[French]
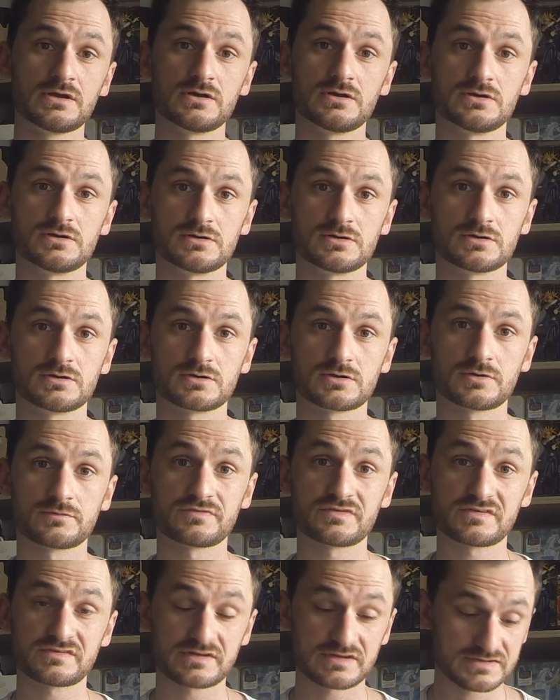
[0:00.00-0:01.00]
Euh, comme
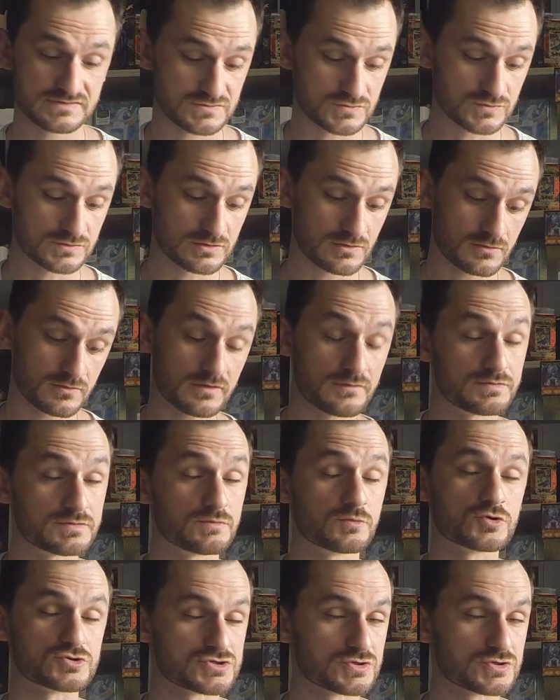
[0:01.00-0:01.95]
ça, ça laisse du temps. Et puis bon,